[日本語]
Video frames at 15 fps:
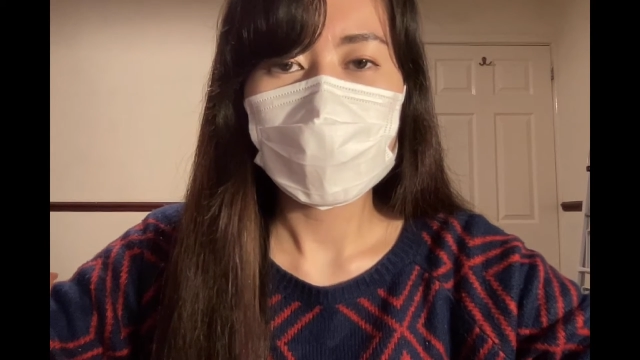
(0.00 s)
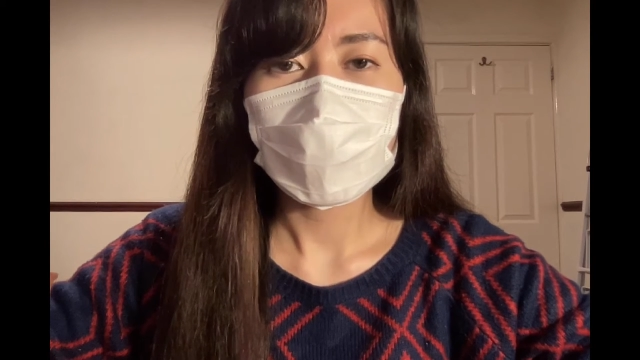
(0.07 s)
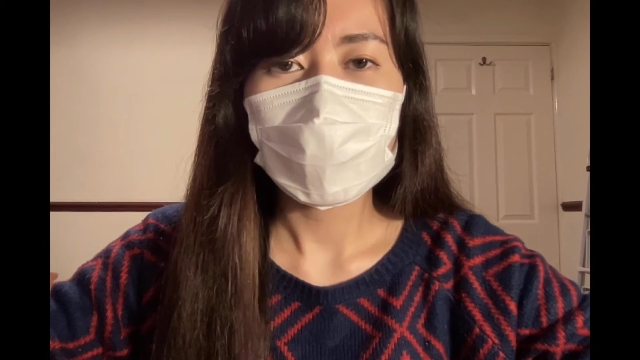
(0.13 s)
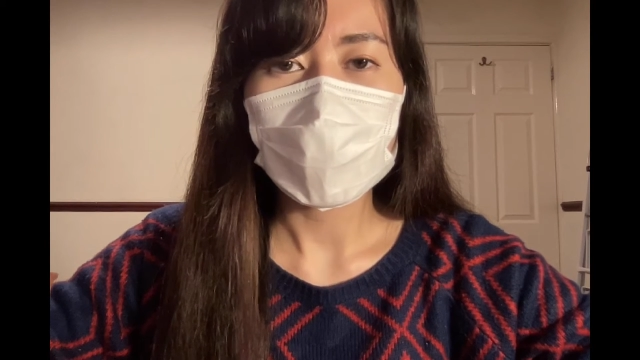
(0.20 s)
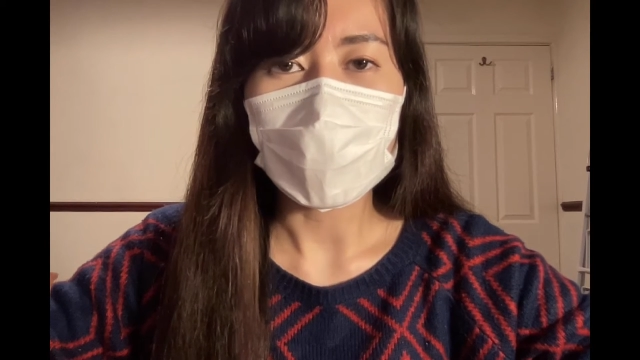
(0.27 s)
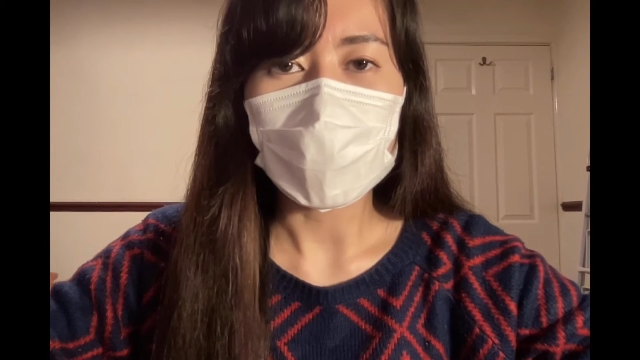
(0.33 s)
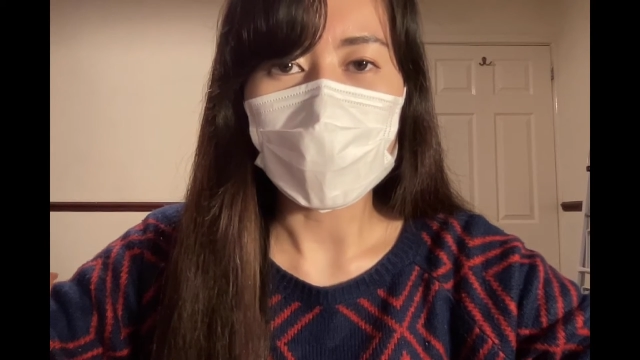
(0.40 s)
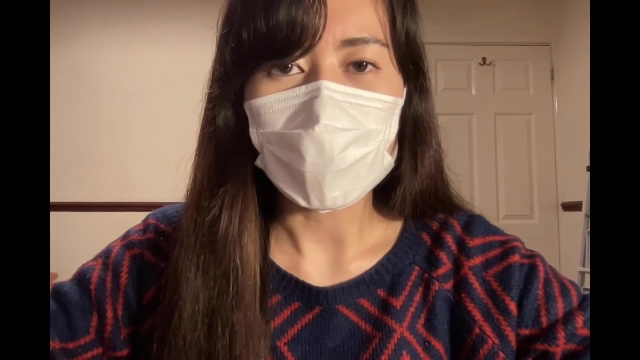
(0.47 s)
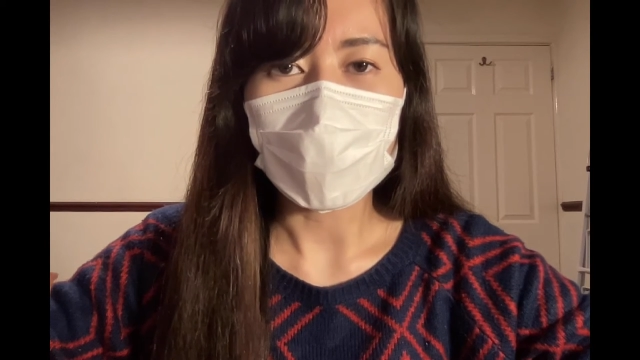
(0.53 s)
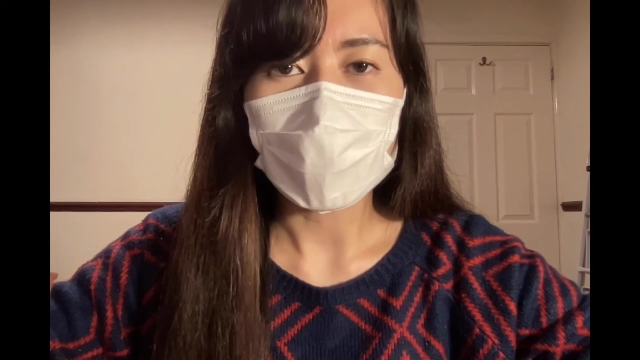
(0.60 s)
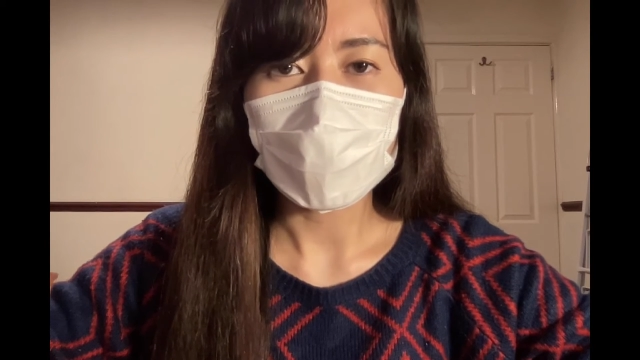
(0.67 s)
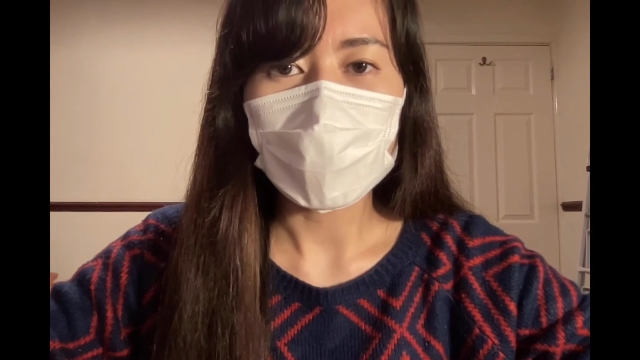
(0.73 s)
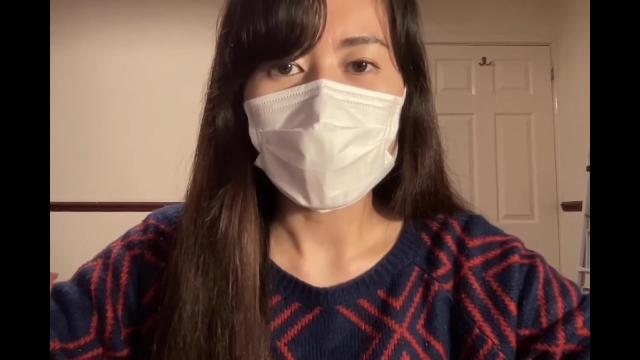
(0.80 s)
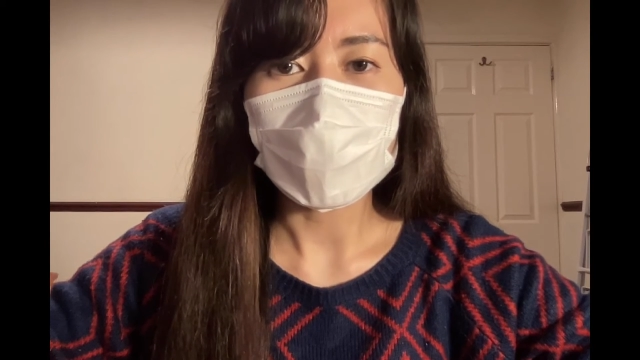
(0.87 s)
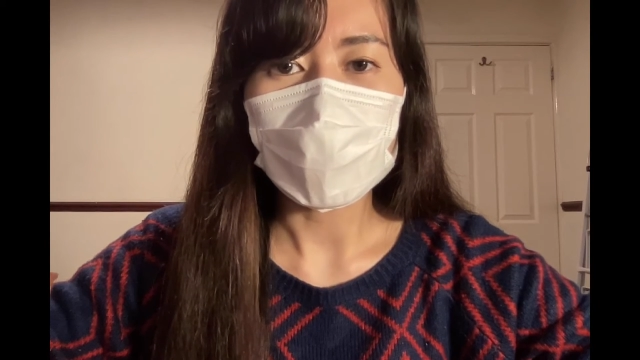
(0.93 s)
外から
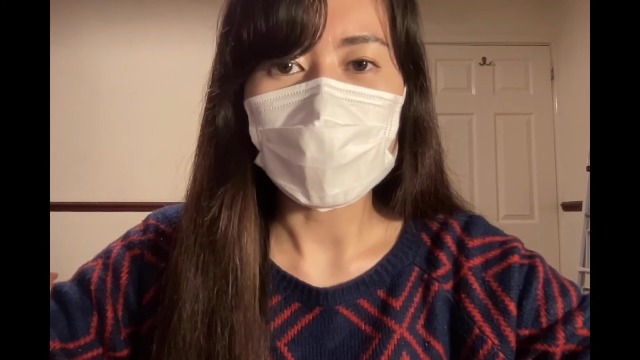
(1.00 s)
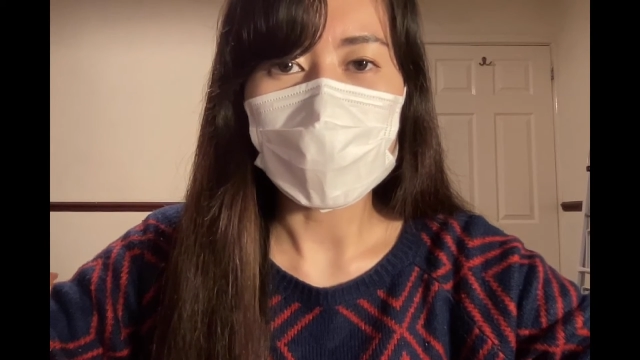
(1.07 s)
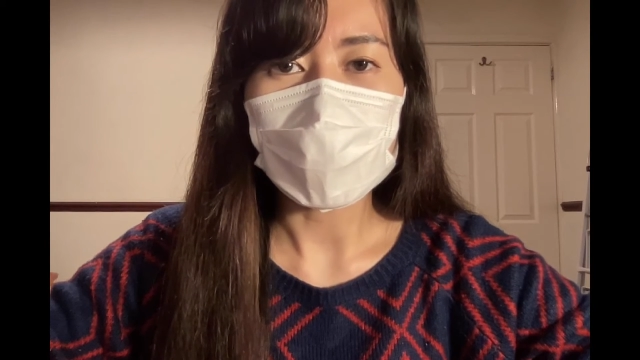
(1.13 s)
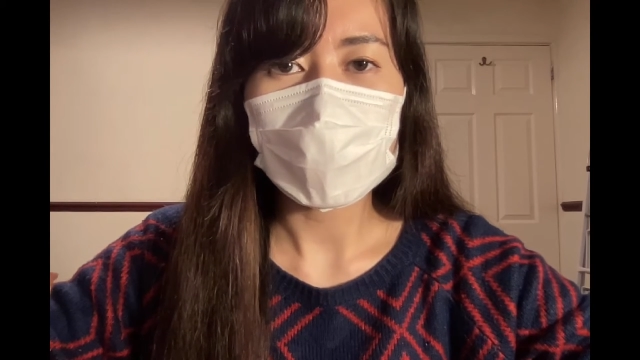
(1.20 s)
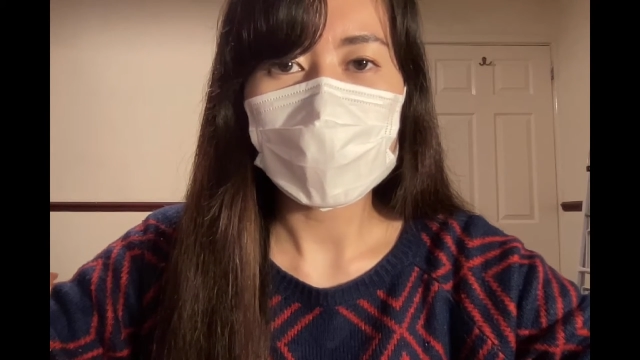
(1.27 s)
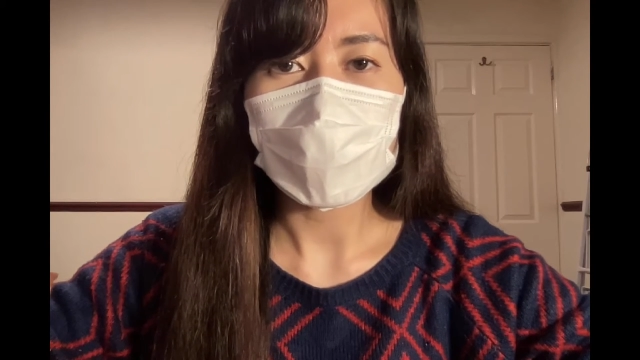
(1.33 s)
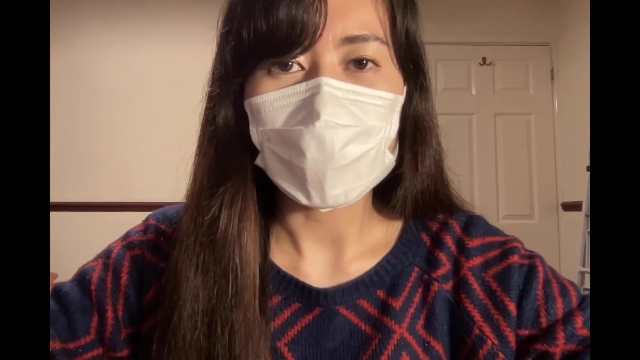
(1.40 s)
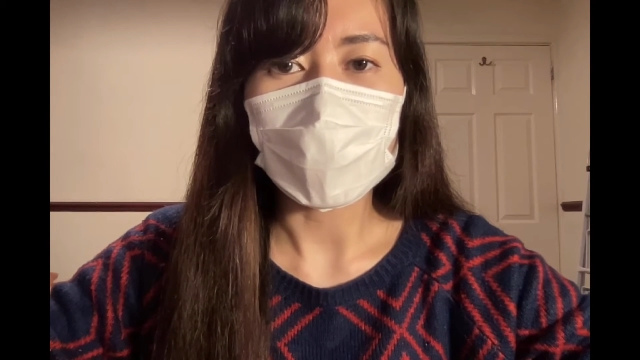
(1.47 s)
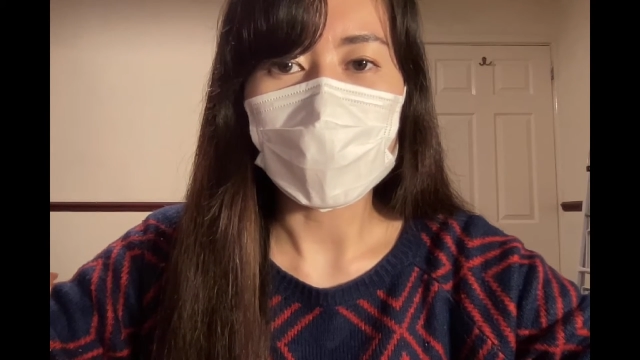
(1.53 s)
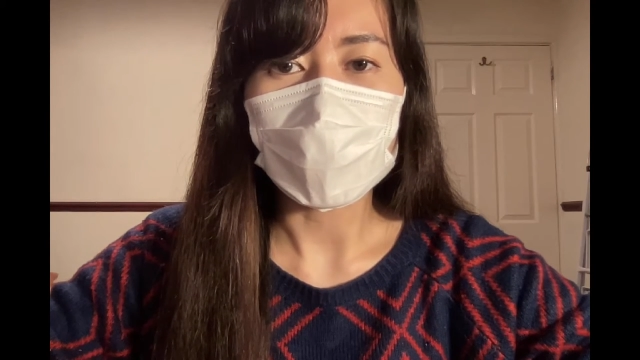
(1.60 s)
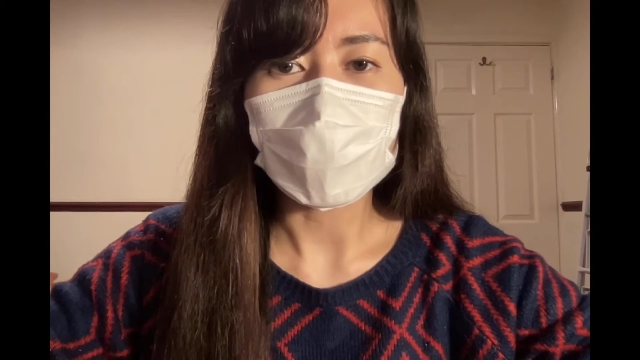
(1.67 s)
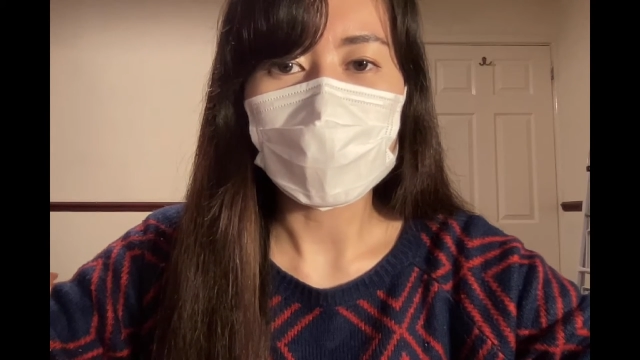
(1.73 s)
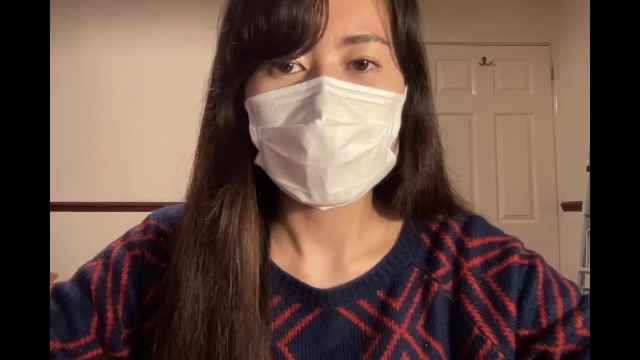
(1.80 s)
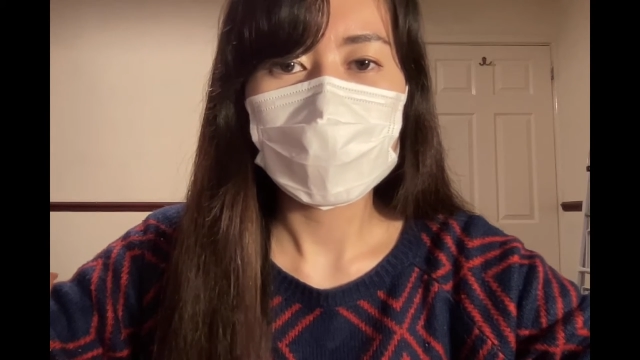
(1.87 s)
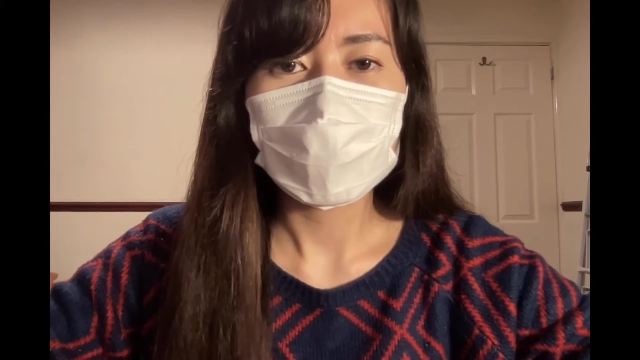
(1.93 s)
帰ってきまし
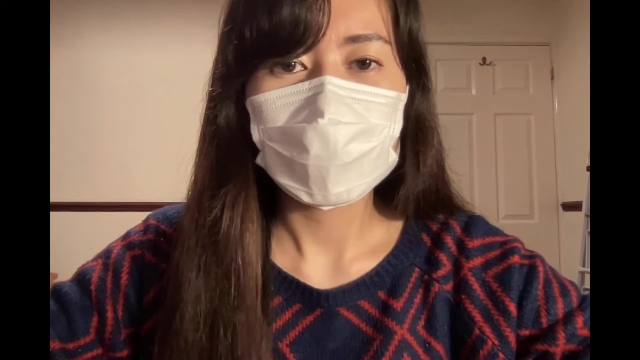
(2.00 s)
た。